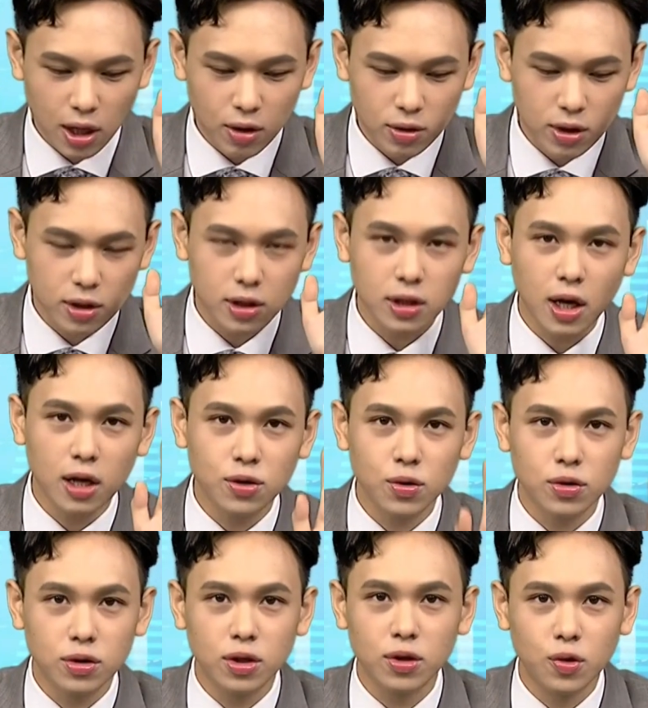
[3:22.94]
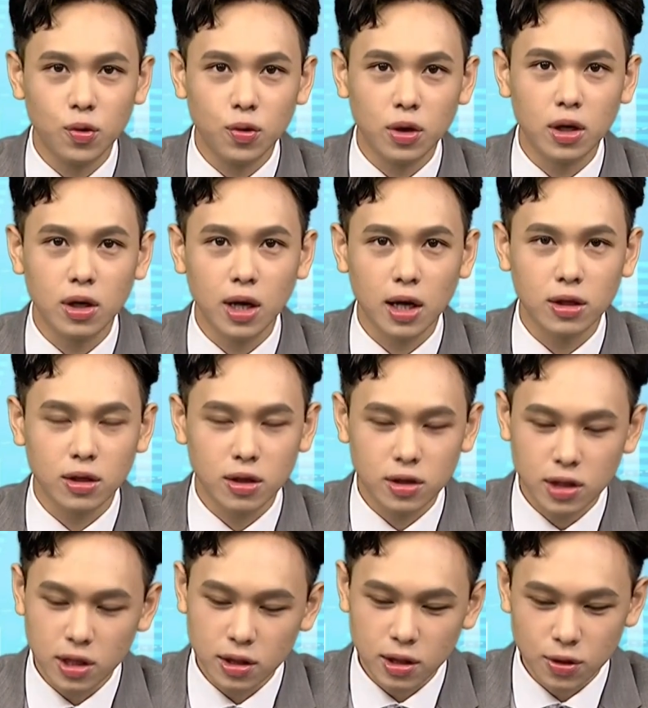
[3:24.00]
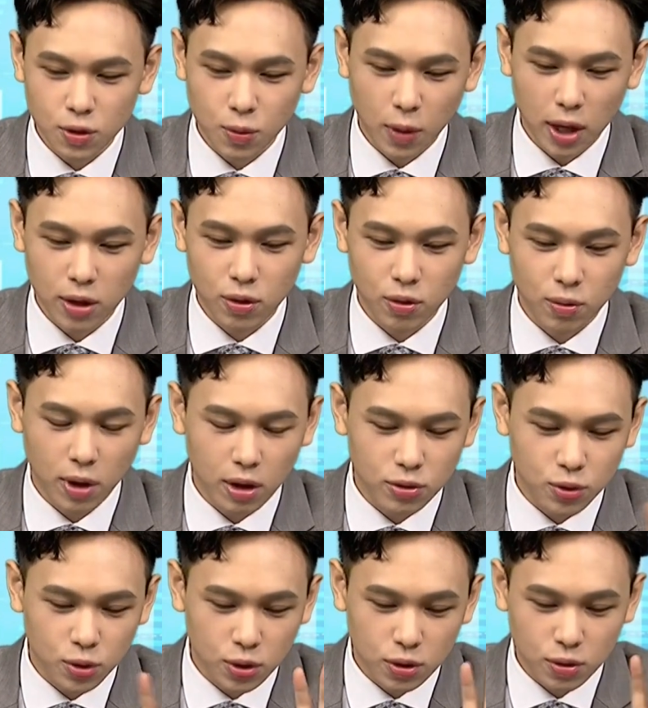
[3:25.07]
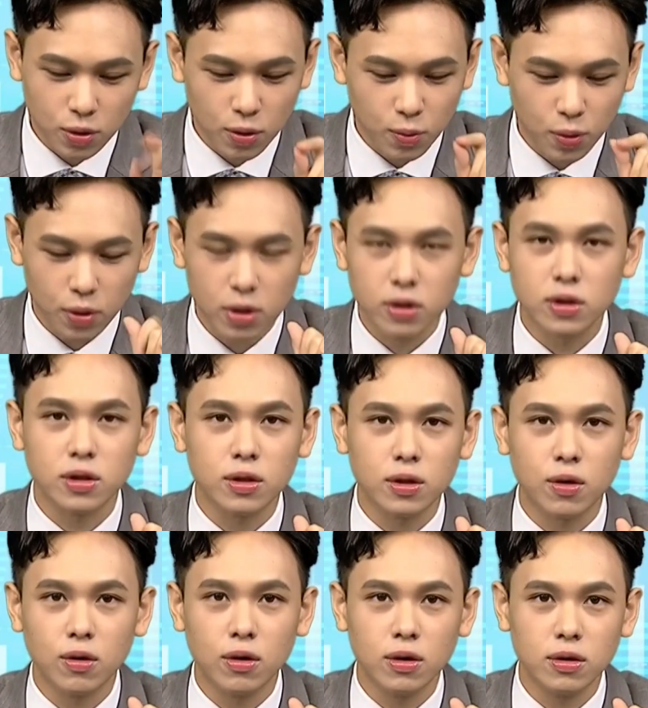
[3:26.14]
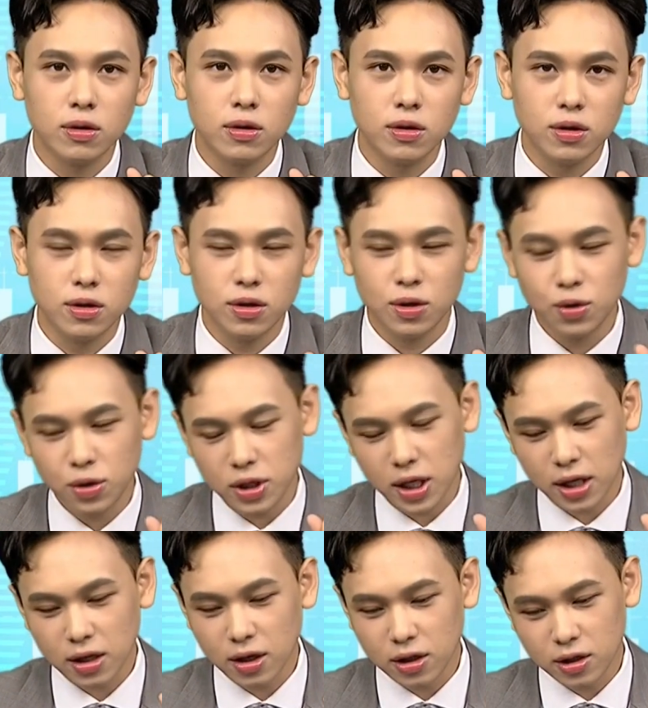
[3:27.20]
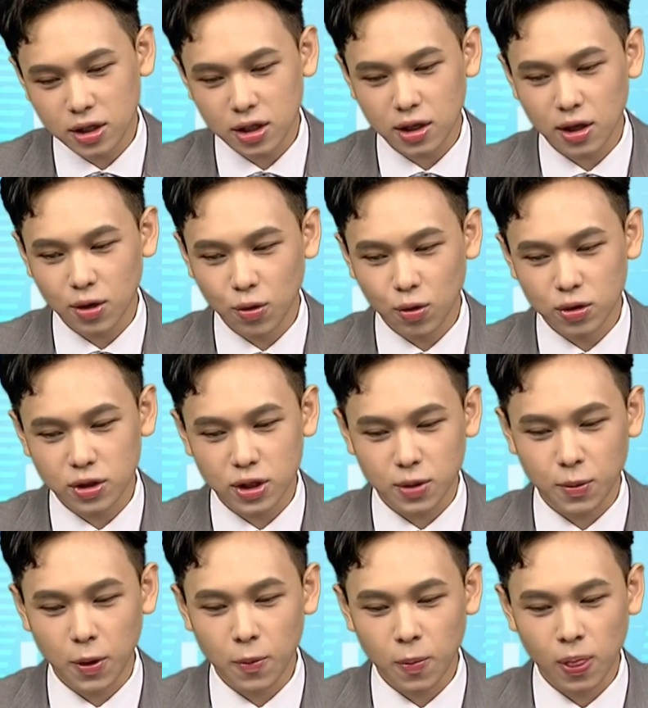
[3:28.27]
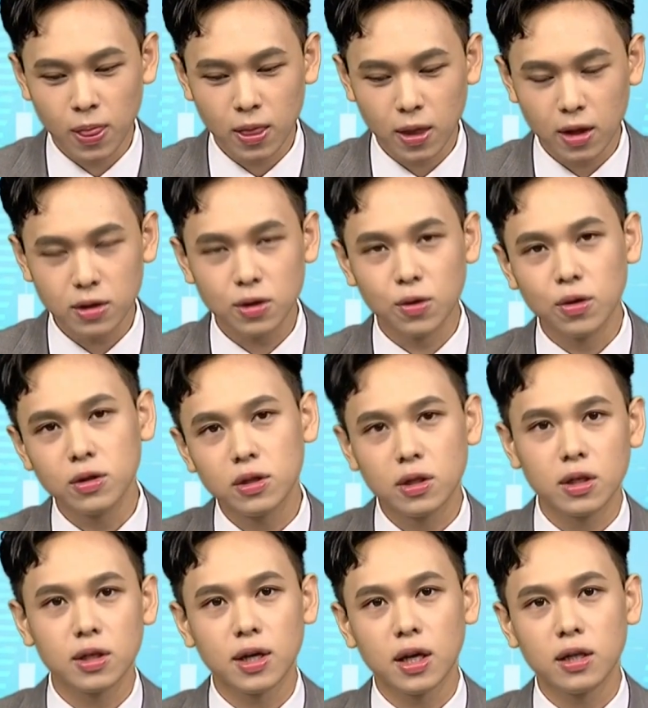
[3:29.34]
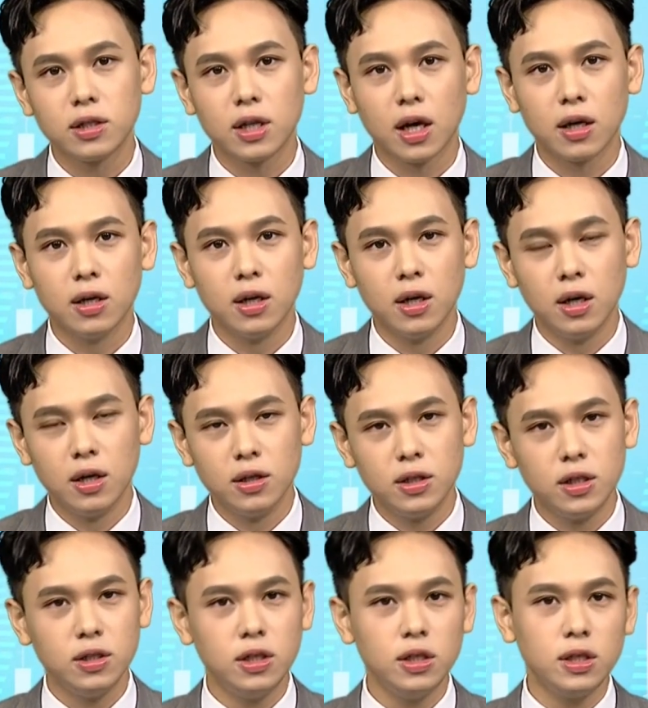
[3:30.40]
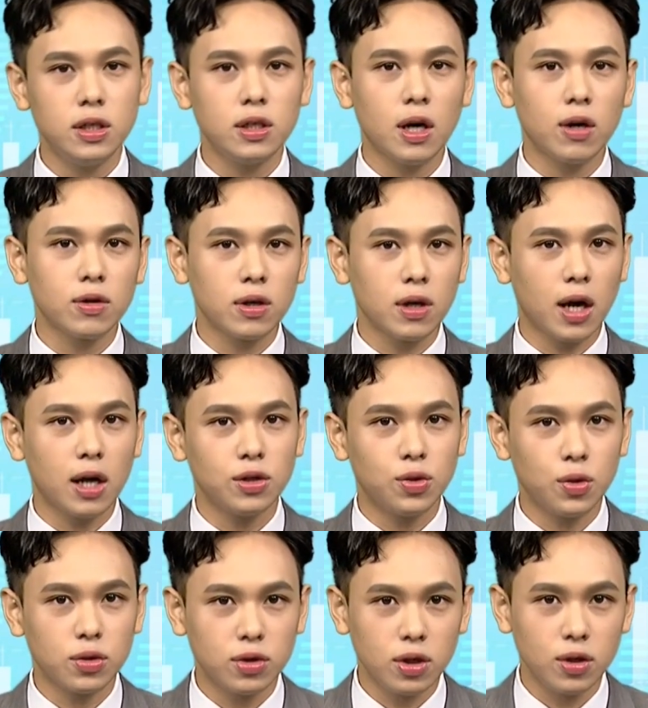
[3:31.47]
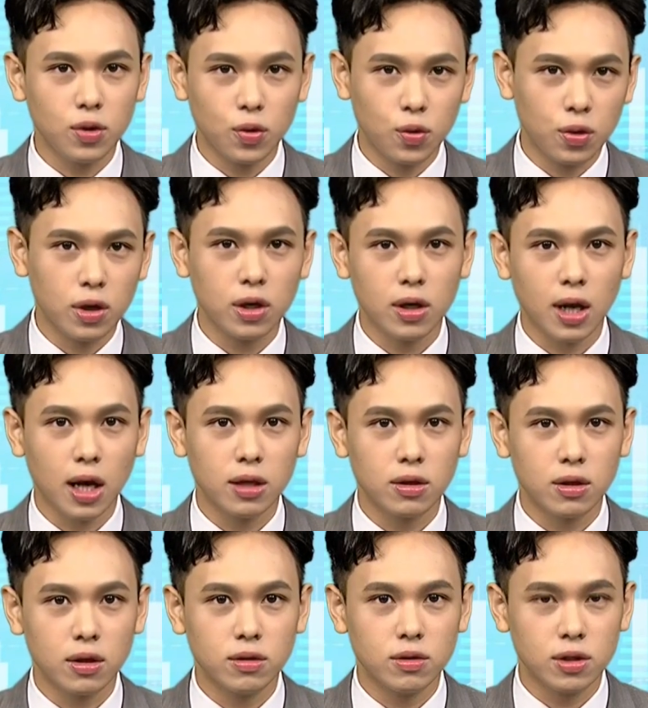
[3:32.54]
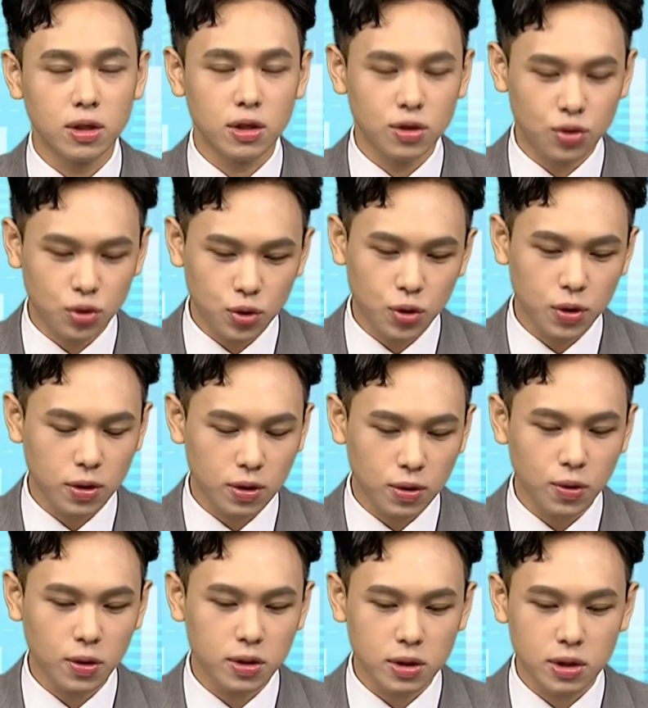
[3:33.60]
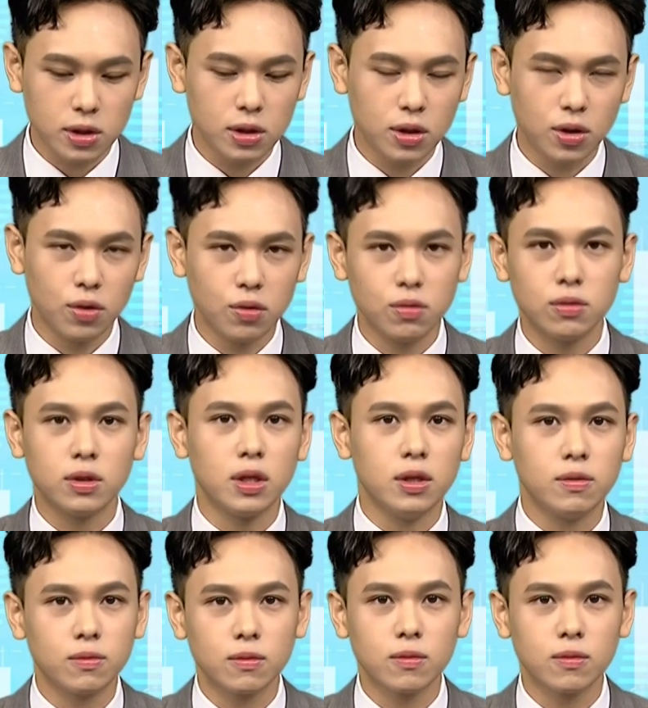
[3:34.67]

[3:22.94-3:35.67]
号灯已经开出了第五颗蓝灯，现在去买股票绝对不会吃亏。你去想一个很简单的逻辑嘛，当时我一直跟大家讲，景气信号灯开出了第五颗蓝灯，这里绝对是谷底。